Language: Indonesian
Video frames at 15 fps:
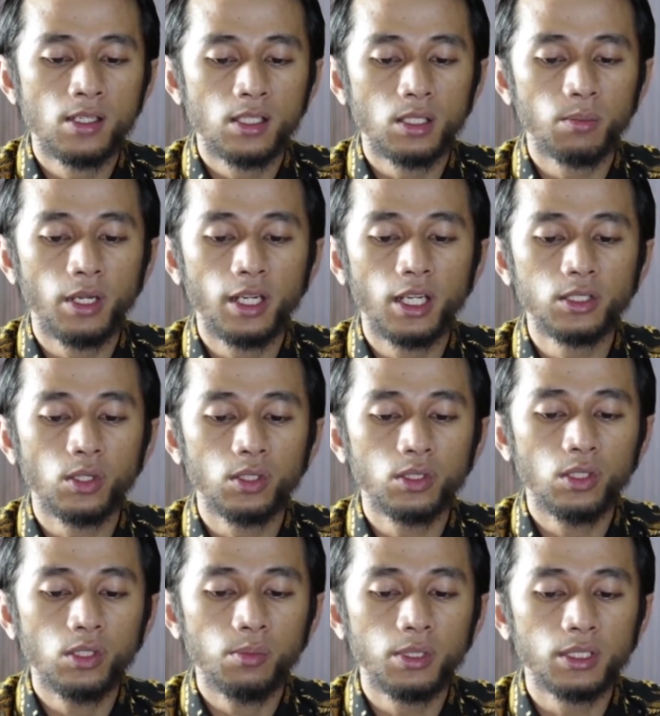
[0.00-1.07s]
Sebagai
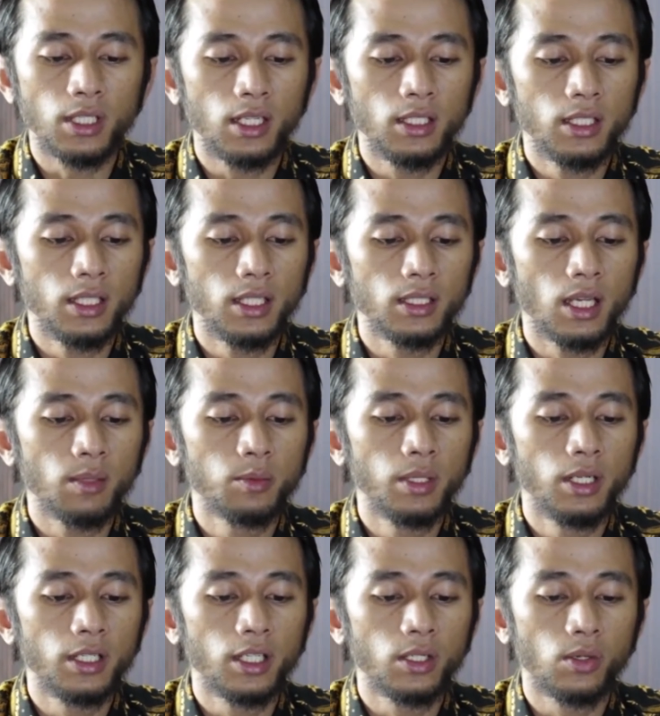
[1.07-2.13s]
contoh, misalnya kita
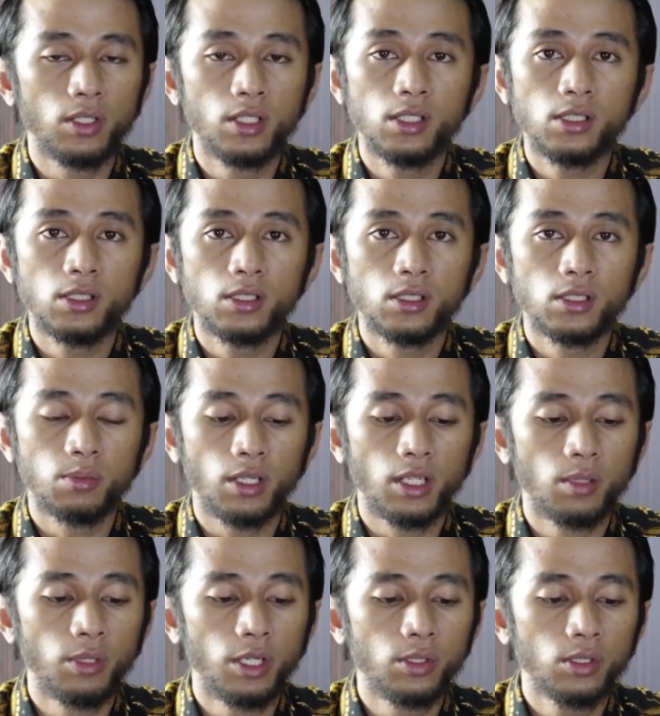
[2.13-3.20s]
memiliki kode
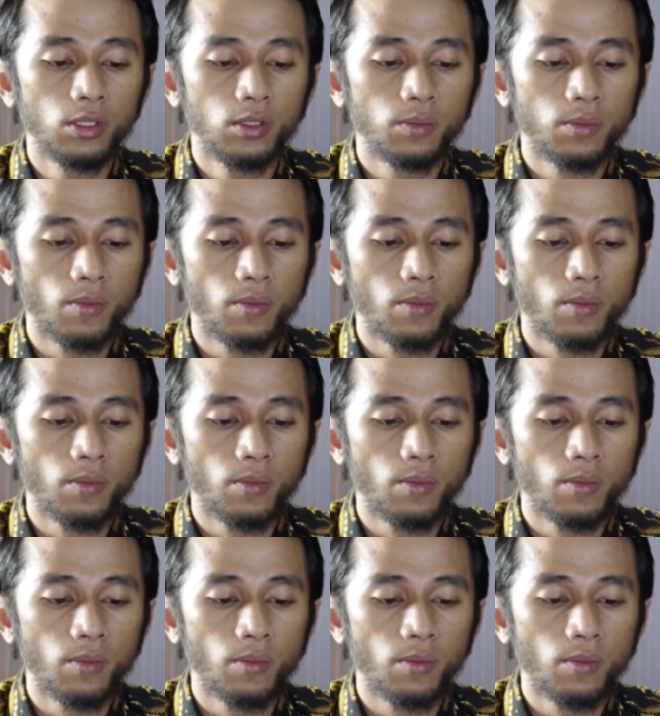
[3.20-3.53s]
sebagai berikut,